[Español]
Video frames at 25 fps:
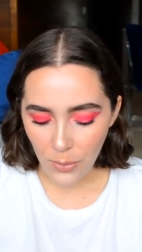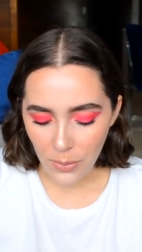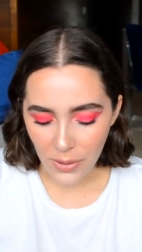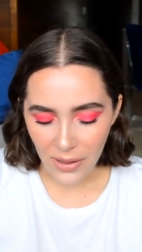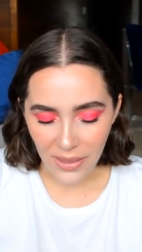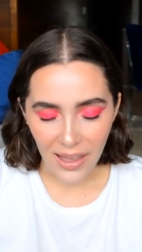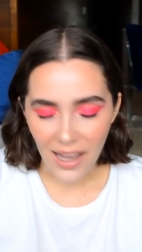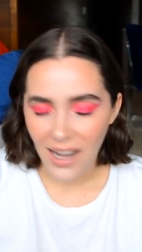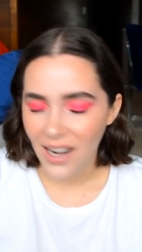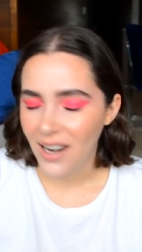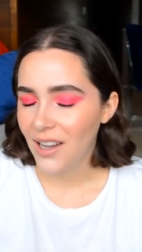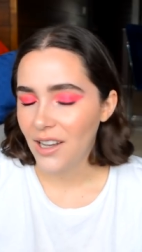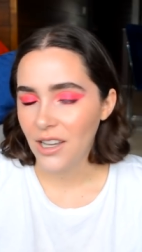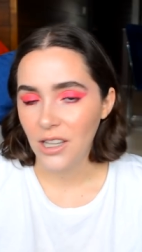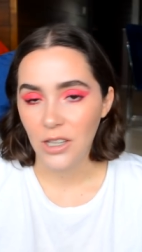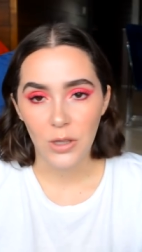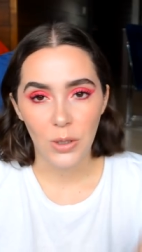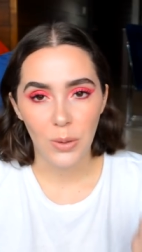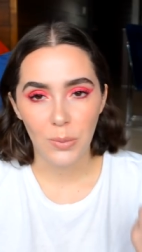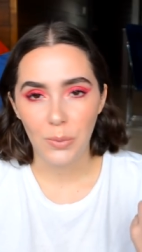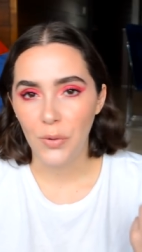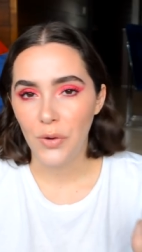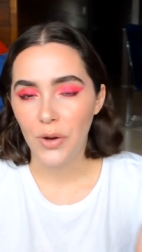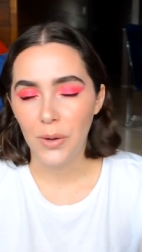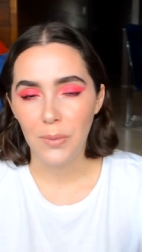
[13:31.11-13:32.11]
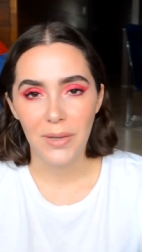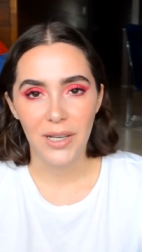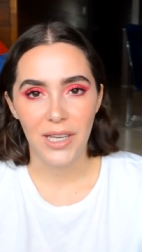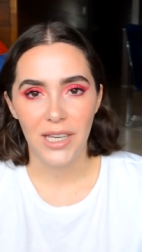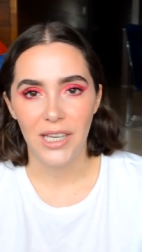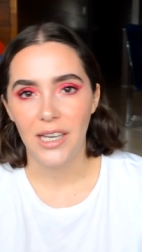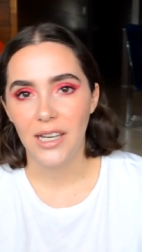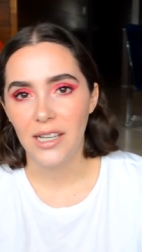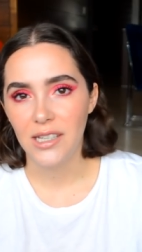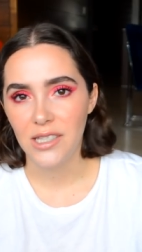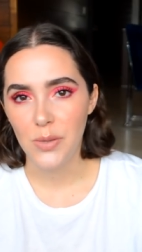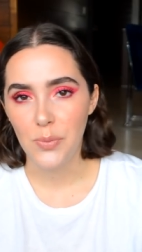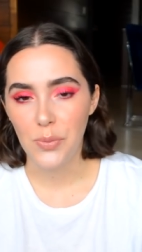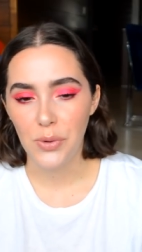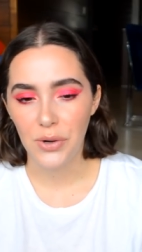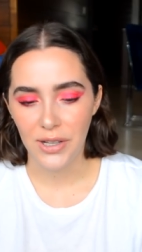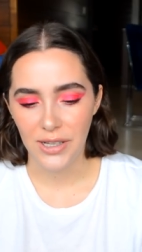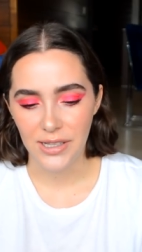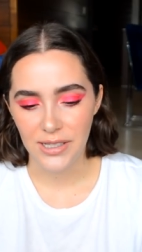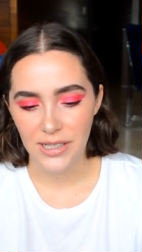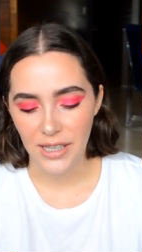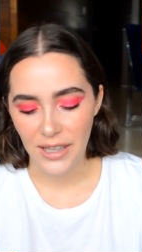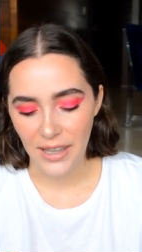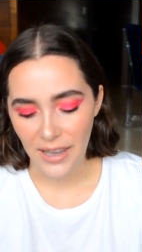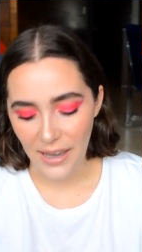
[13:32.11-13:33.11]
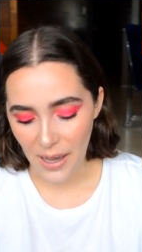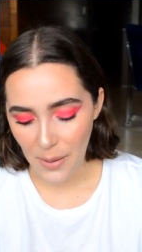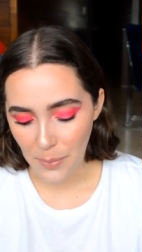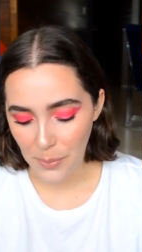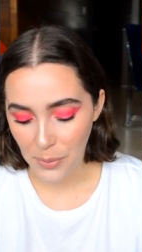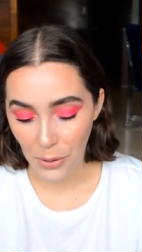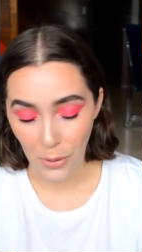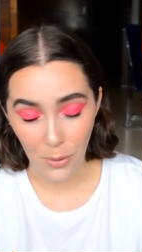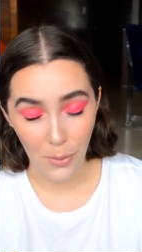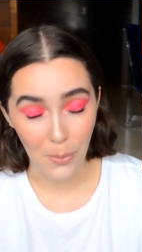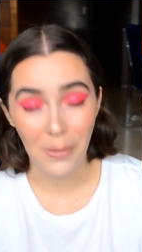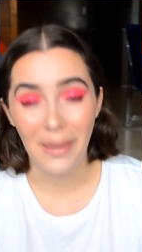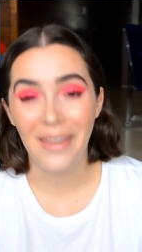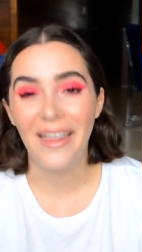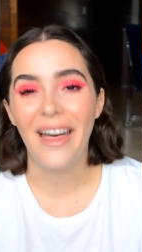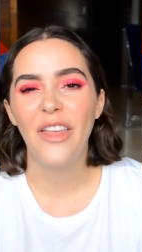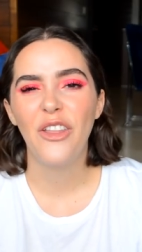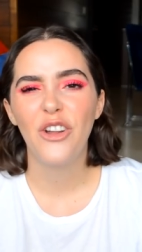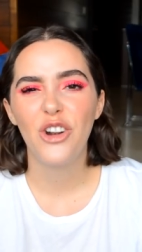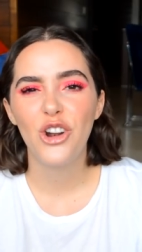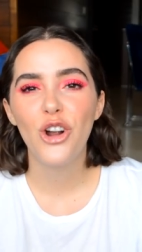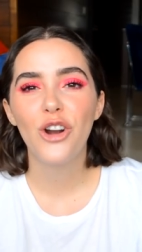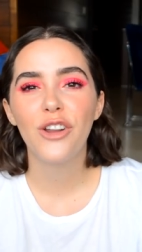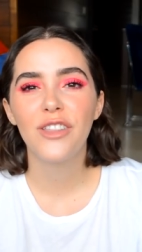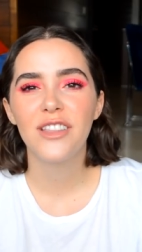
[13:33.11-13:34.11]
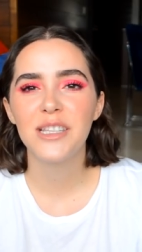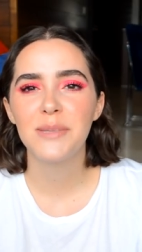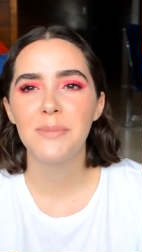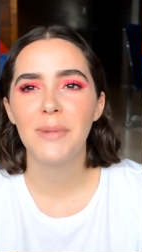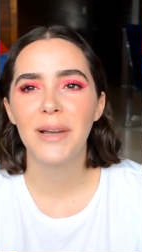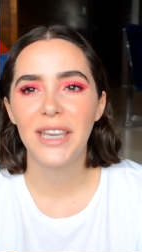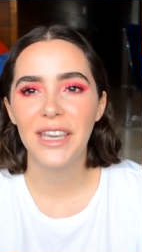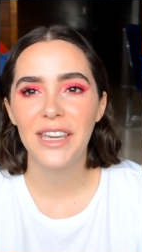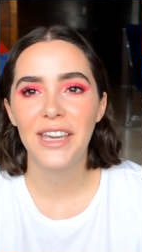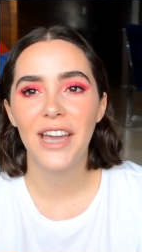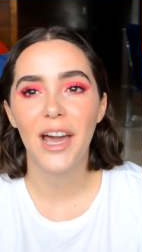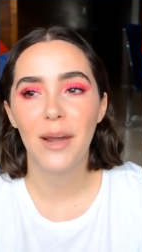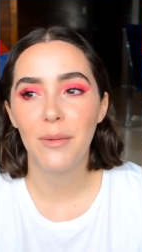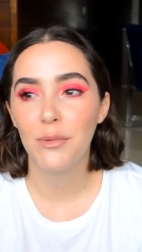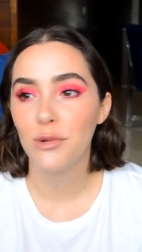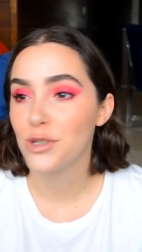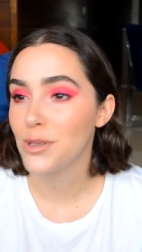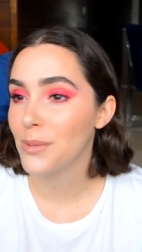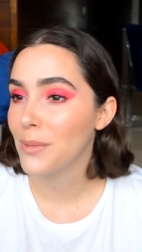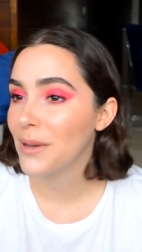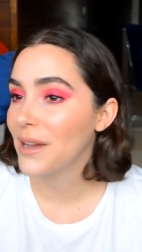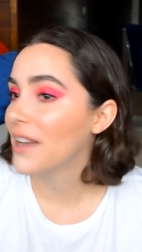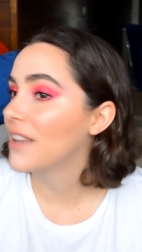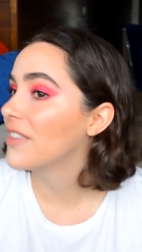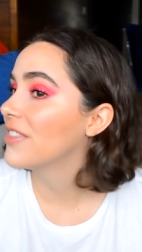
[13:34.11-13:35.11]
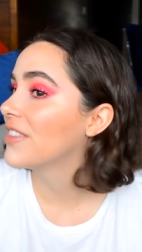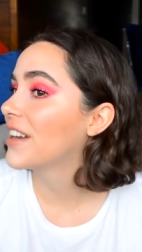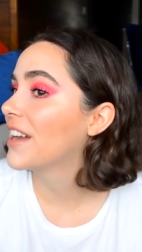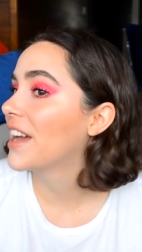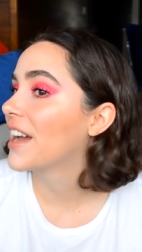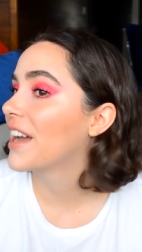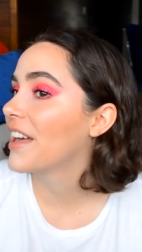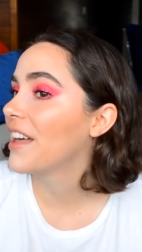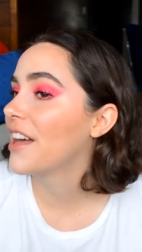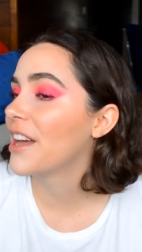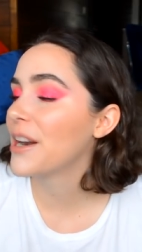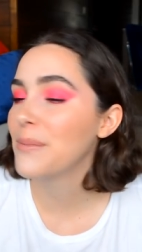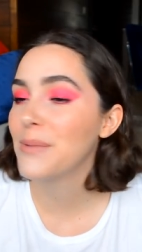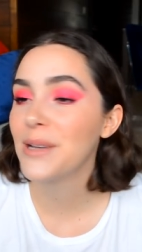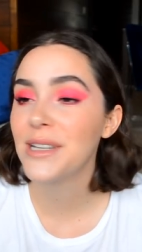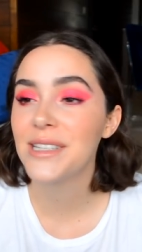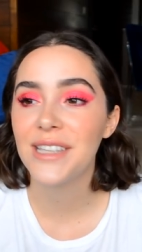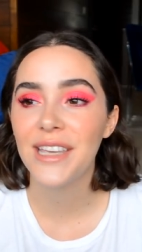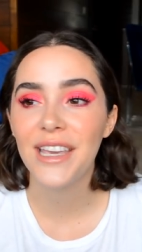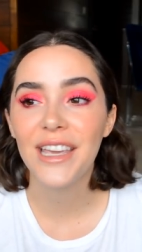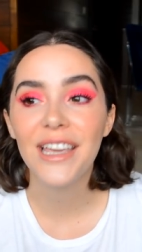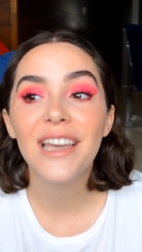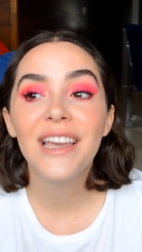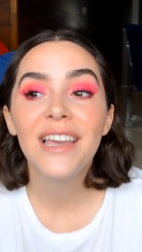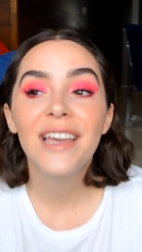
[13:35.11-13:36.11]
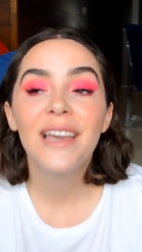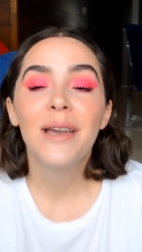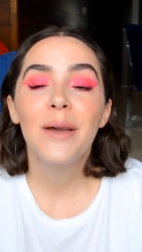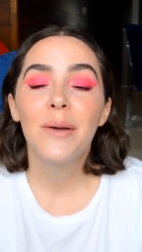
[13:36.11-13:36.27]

comida a la que no me voy a ir maquillada así porque es de día, pero me da dolor desmaquillarme, o sea, me encantaría quedarme así.